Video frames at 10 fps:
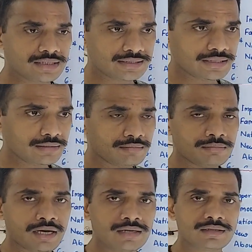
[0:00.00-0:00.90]
जैसे
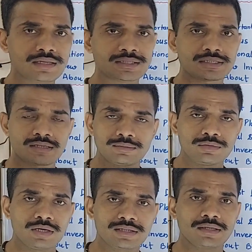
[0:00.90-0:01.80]
भारत आज़ाद कब
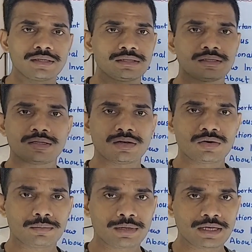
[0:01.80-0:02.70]
हुआ था
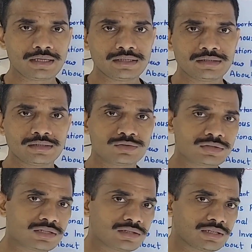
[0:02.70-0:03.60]
और पहली
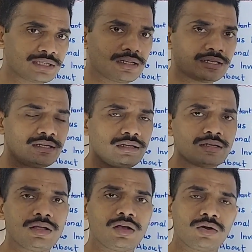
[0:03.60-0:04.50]
स्वतंत्रता सेनानी
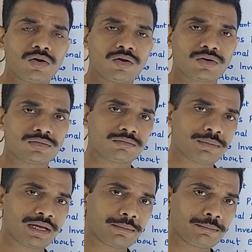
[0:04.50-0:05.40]
और
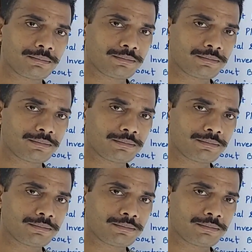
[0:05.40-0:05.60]
पहला